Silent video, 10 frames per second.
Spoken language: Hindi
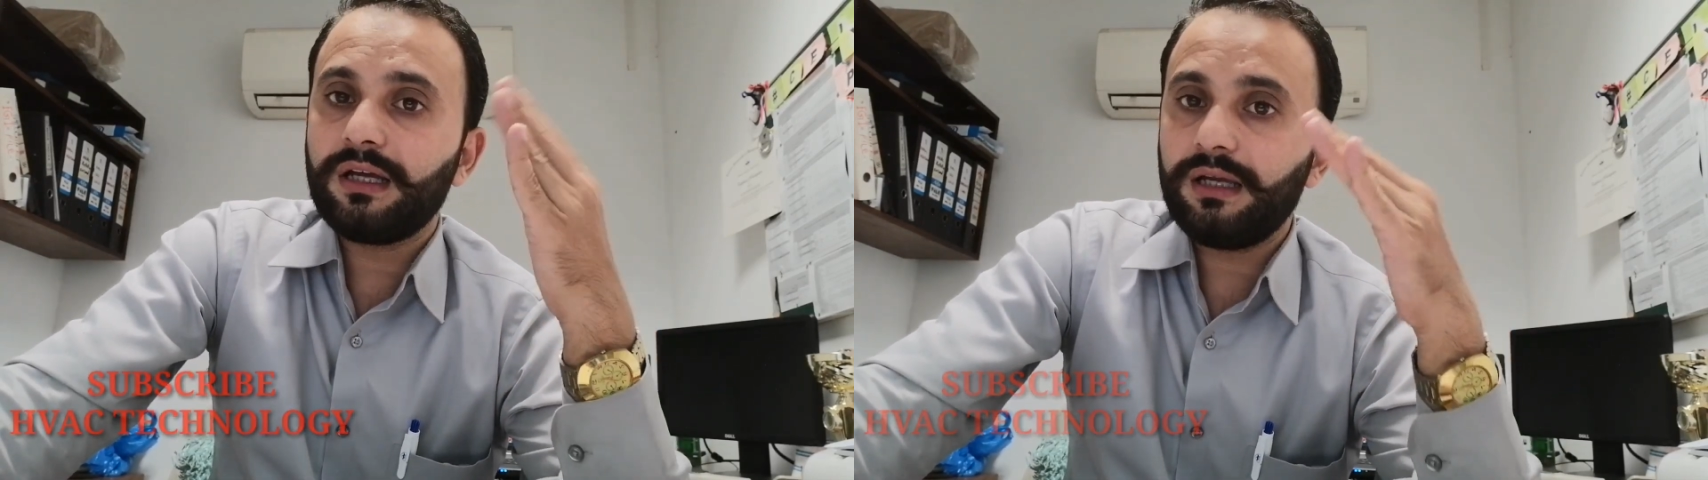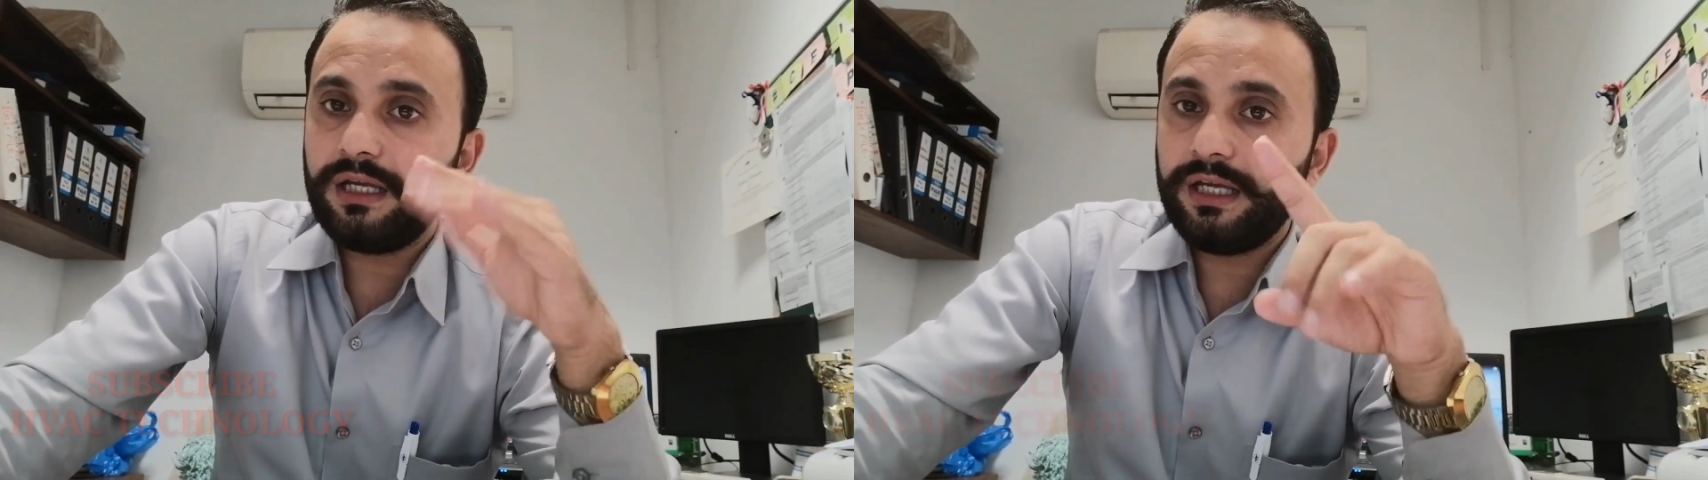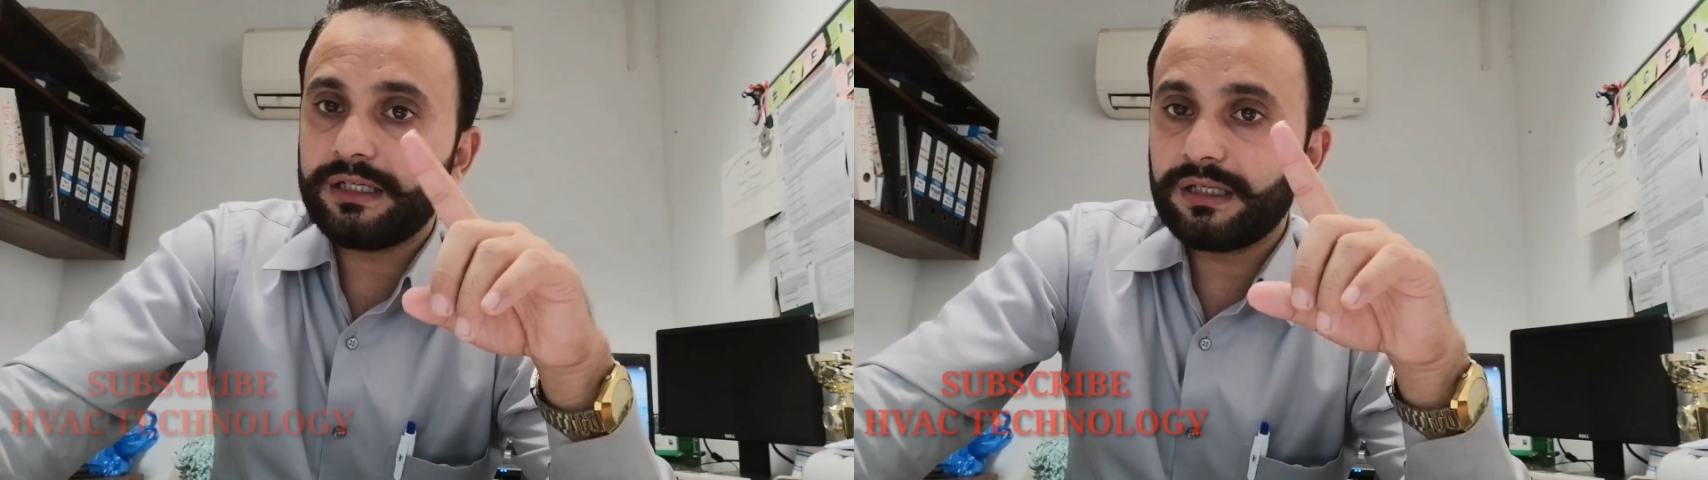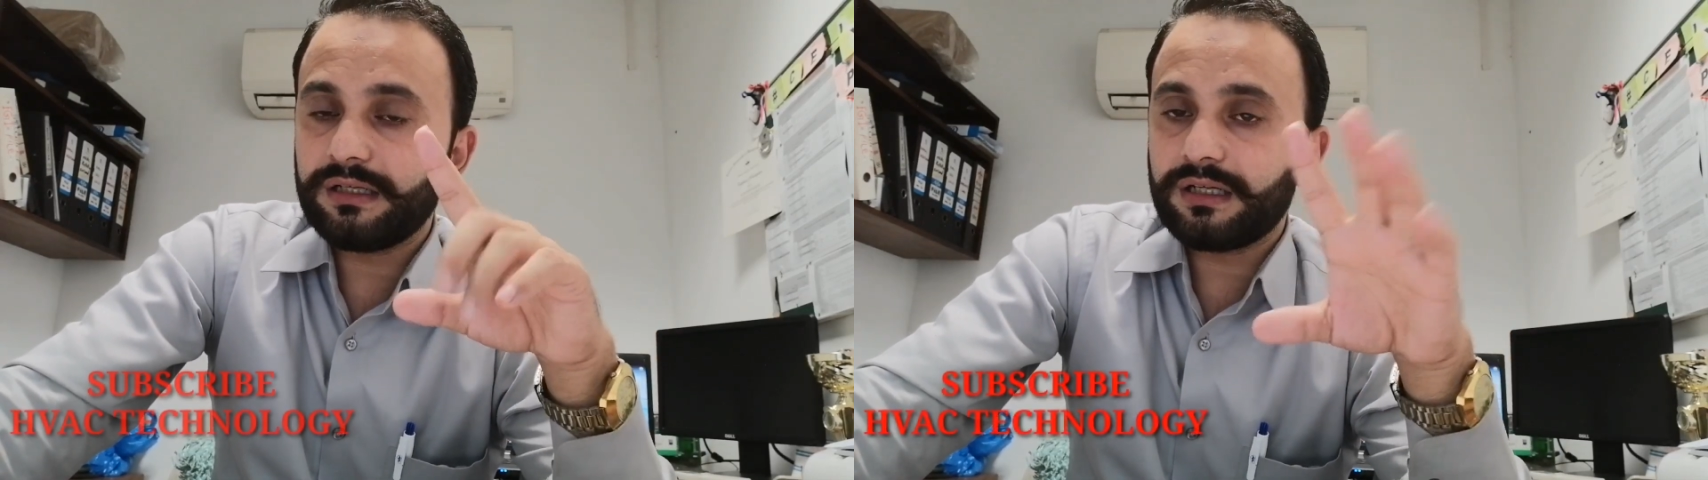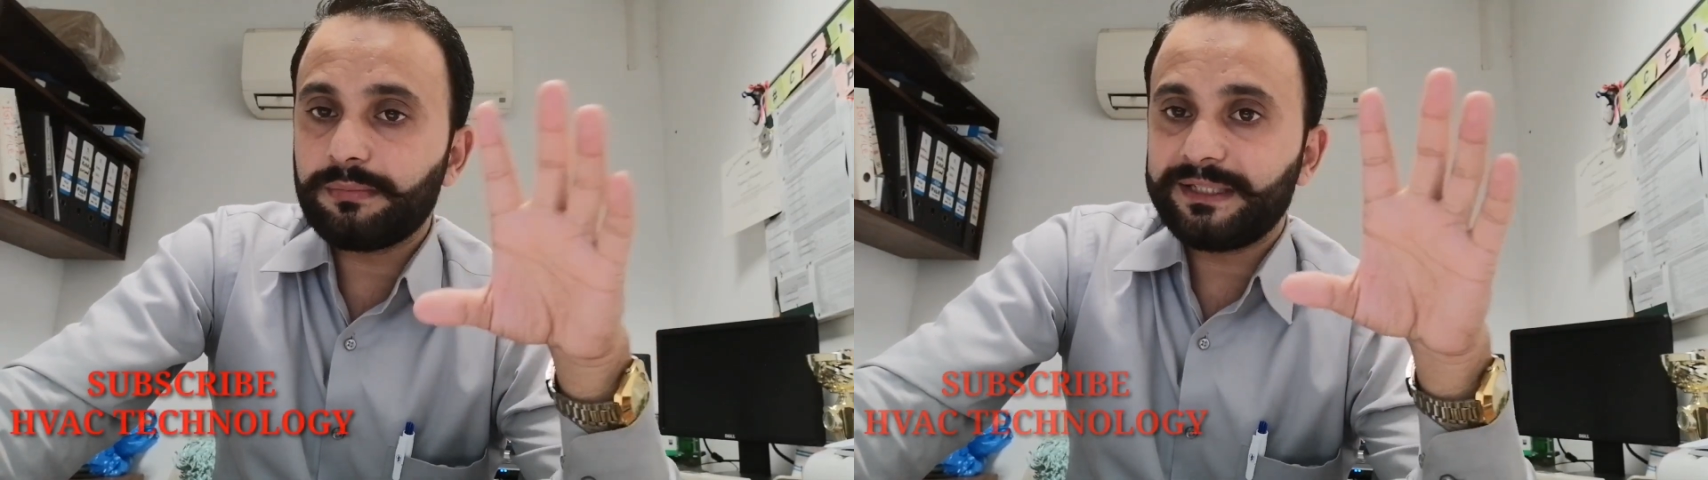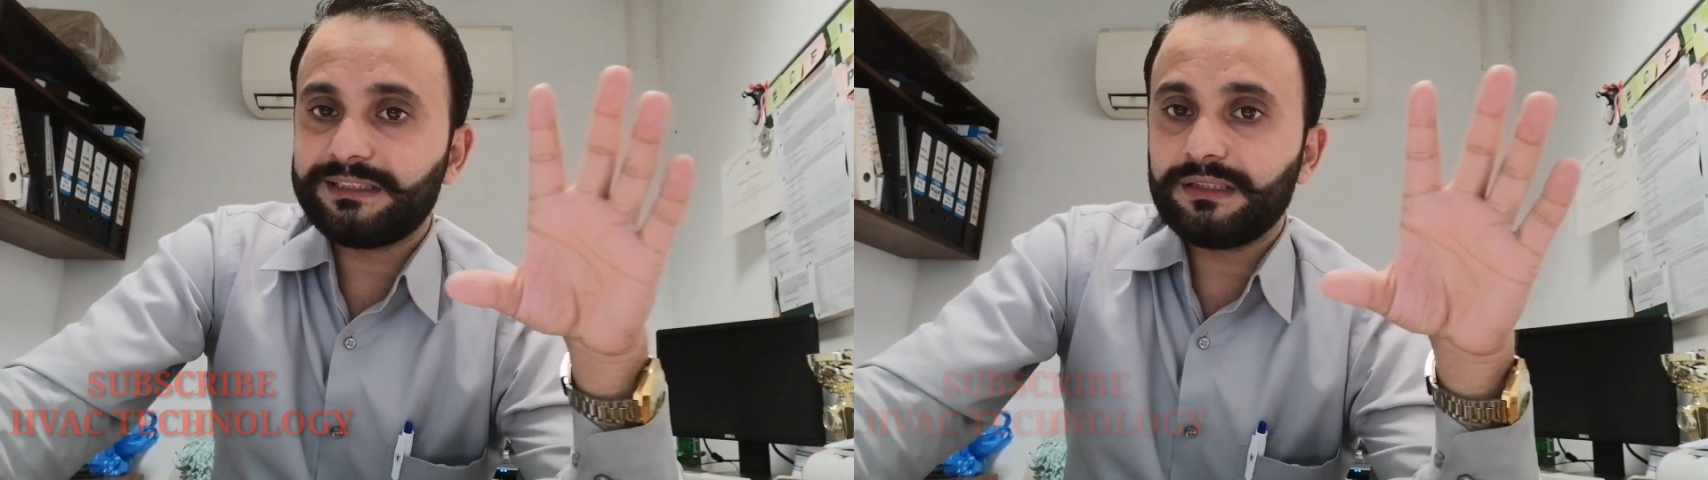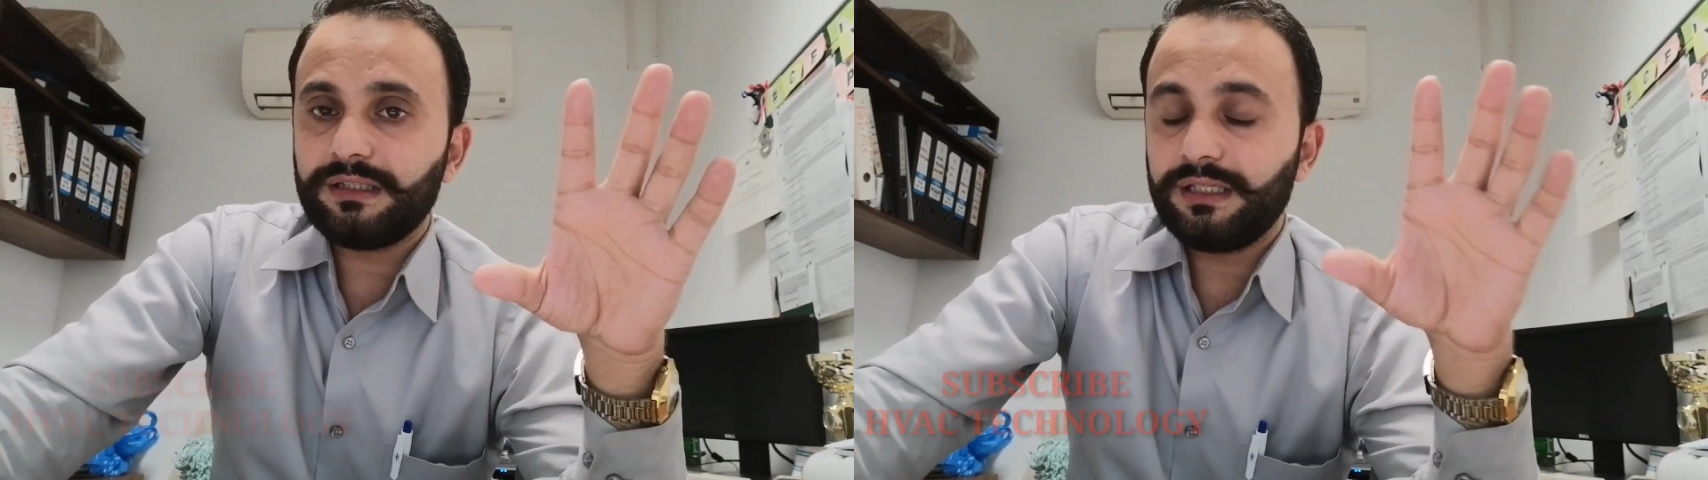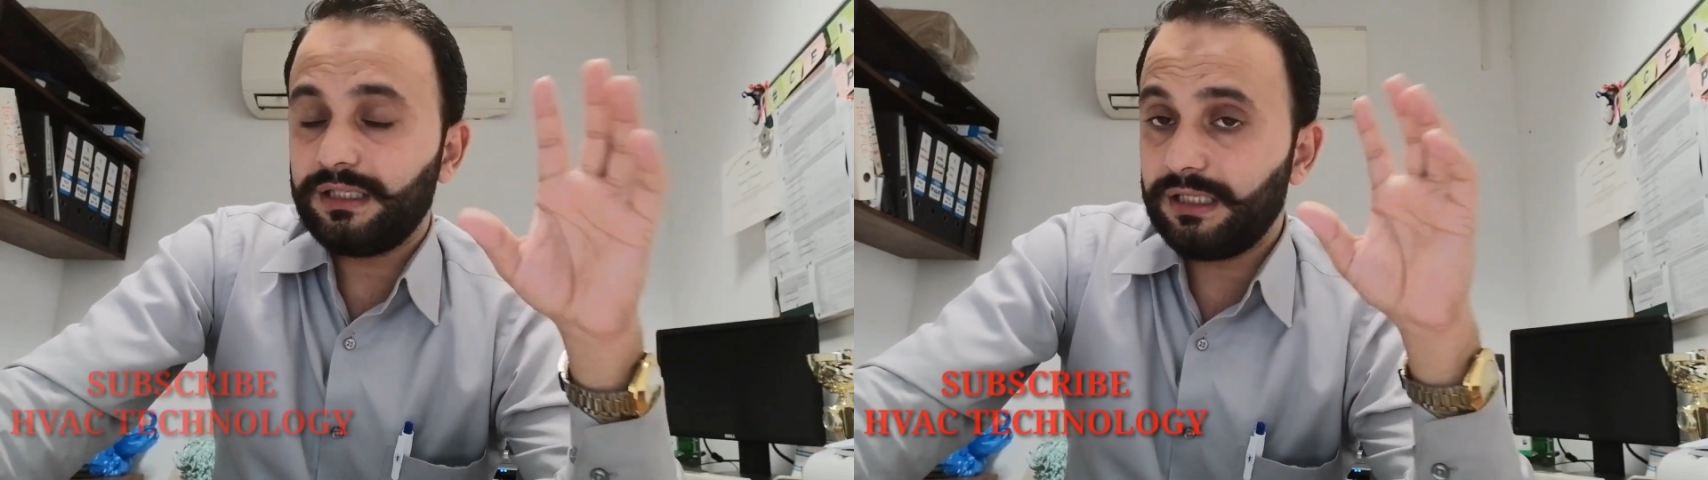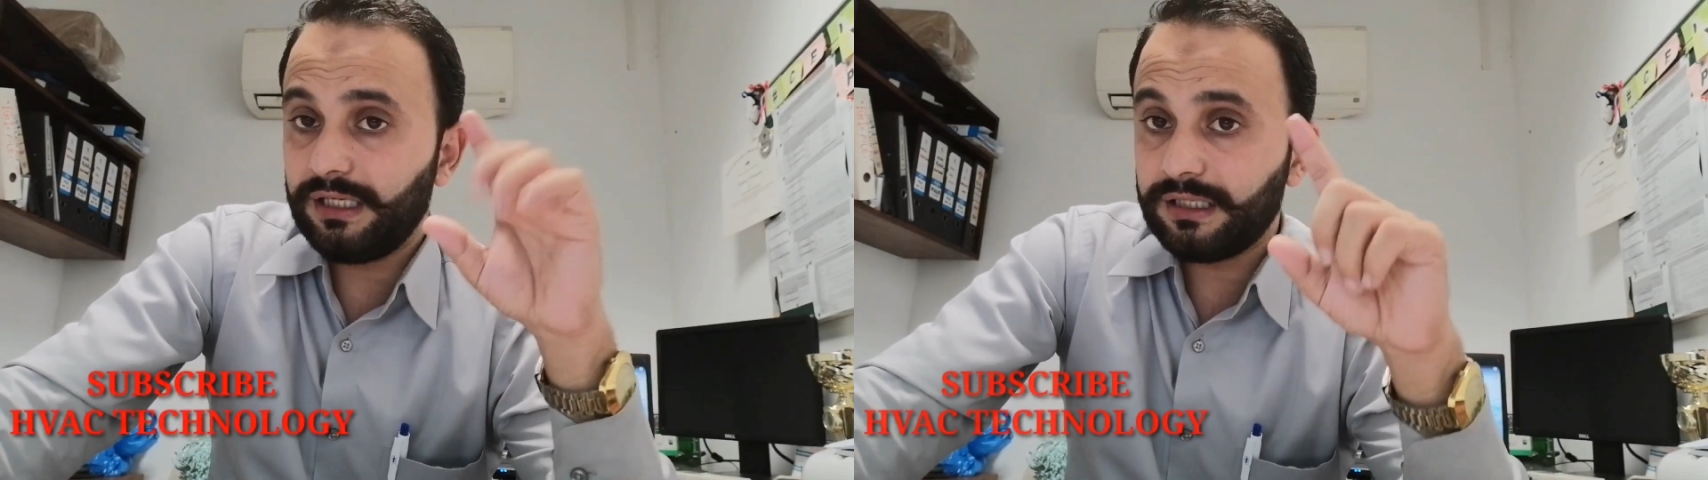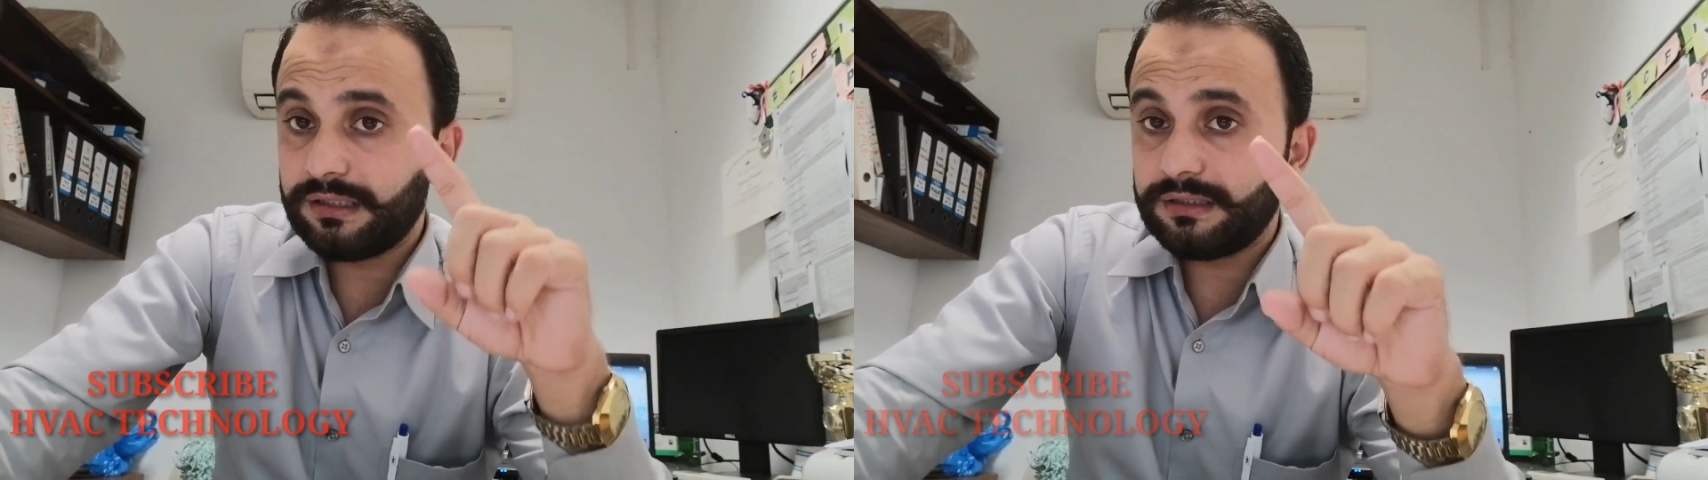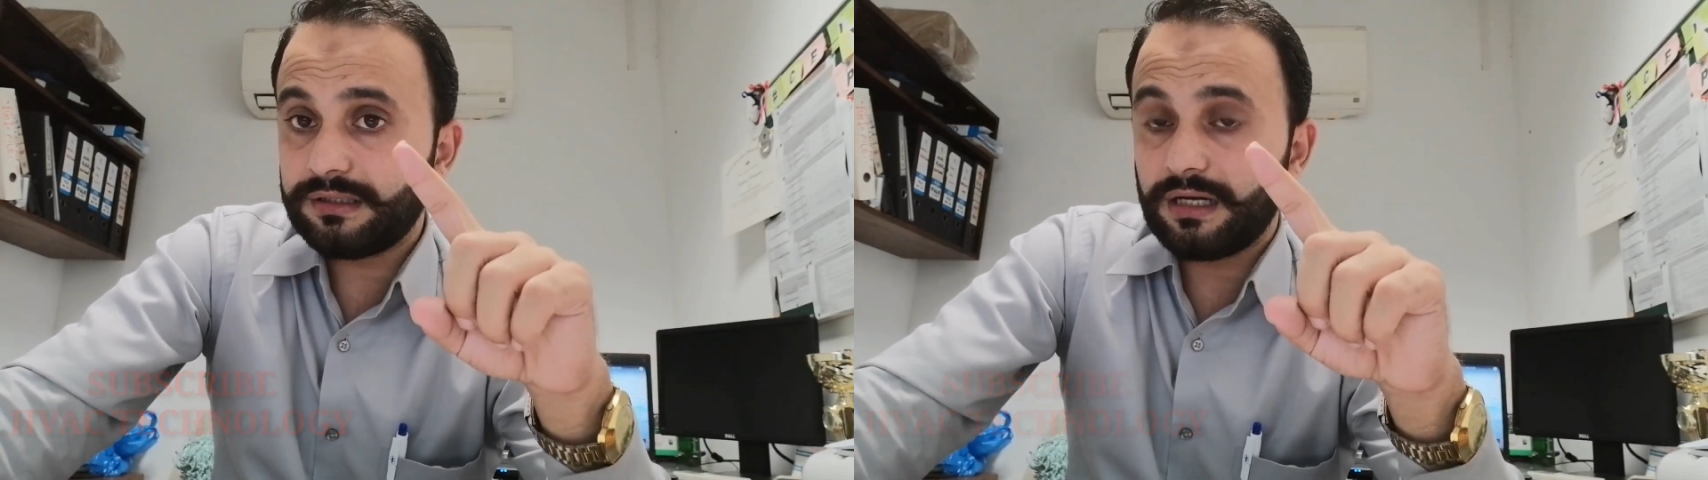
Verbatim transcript: कि एक टन के कैपेसिटर एक